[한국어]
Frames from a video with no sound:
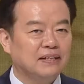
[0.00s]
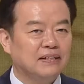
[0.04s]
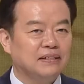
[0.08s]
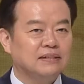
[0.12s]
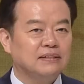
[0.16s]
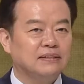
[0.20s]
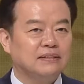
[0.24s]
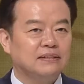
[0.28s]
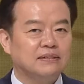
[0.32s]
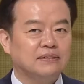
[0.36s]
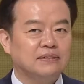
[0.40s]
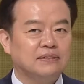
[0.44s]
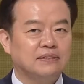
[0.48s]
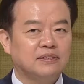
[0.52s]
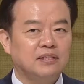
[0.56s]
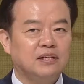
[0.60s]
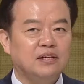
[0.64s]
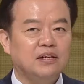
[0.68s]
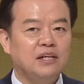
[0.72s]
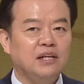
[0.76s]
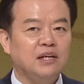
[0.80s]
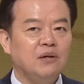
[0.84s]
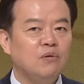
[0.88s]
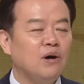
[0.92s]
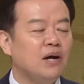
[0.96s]
그
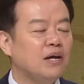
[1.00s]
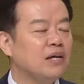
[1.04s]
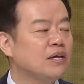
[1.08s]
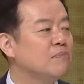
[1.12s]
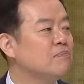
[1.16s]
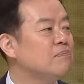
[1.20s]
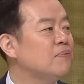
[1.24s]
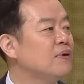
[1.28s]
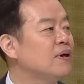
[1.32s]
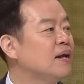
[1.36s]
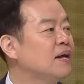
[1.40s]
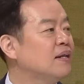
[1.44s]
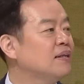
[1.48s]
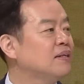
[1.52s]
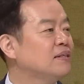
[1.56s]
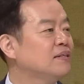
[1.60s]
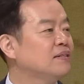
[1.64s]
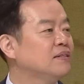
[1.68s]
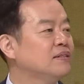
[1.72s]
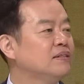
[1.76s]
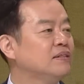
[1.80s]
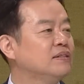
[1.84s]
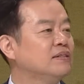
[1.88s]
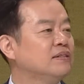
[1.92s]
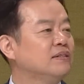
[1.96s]
틀니와
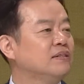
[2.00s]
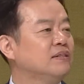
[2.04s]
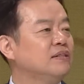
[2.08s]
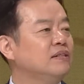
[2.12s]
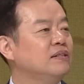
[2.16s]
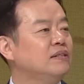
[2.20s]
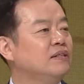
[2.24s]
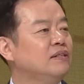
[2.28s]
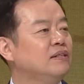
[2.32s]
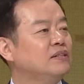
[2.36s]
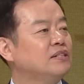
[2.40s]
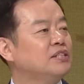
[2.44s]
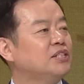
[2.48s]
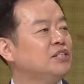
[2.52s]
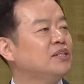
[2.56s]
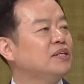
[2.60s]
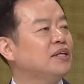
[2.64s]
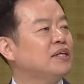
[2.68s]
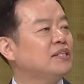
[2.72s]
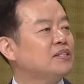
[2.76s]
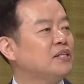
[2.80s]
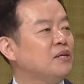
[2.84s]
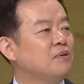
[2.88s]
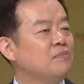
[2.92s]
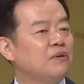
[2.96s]
임플란트를
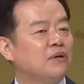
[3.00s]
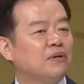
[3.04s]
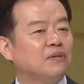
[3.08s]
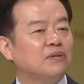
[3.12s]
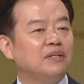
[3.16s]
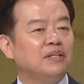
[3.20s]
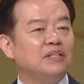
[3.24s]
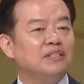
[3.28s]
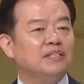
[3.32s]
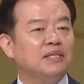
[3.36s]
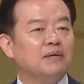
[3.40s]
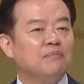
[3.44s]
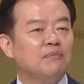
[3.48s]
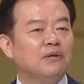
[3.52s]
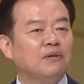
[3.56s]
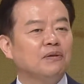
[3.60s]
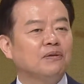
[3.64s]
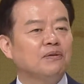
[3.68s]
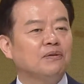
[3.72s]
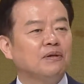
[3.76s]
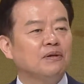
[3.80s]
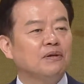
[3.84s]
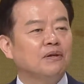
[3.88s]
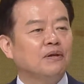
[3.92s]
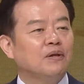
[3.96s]
쉽게 설명드리자면
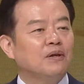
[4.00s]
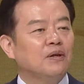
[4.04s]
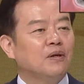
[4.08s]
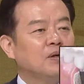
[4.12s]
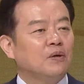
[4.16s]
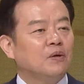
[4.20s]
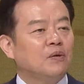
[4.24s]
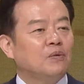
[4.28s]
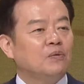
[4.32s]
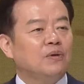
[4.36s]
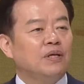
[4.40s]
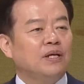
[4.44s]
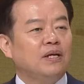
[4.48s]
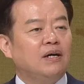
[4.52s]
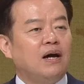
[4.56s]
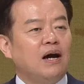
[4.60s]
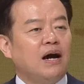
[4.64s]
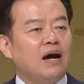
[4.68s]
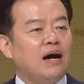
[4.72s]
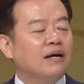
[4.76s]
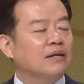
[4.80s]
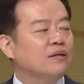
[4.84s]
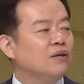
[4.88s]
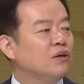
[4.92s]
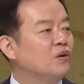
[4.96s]

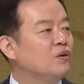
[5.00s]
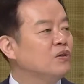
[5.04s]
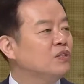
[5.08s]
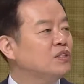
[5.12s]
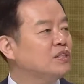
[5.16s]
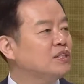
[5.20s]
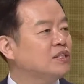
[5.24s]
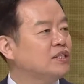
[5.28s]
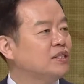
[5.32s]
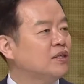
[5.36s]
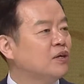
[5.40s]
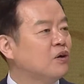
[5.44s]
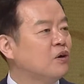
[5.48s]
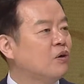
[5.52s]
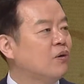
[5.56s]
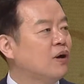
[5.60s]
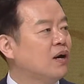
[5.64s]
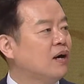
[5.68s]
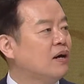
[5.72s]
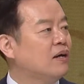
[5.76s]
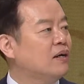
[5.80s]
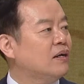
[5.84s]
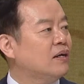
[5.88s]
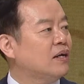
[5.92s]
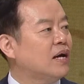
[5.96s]
우리가 안경을 쓰는
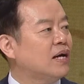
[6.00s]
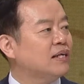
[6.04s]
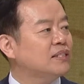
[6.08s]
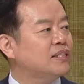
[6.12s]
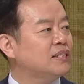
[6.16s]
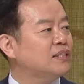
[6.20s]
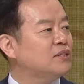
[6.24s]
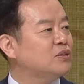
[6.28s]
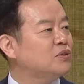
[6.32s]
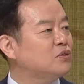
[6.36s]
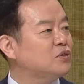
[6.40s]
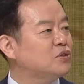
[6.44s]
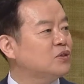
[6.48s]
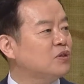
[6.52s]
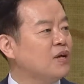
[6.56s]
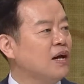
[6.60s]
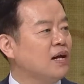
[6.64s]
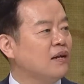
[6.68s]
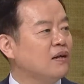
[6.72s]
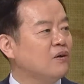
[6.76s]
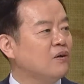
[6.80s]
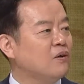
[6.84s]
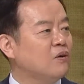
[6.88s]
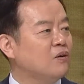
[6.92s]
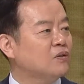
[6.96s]
거와 라식
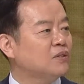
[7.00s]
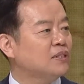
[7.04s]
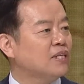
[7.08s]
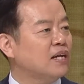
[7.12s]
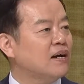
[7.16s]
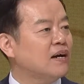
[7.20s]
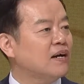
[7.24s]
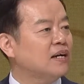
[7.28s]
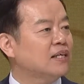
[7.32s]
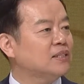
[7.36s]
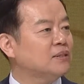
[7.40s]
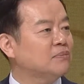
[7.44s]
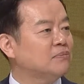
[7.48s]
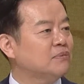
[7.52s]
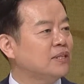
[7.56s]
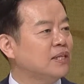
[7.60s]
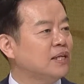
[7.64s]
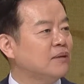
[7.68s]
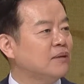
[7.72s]
수술하는 걸로 생각하시면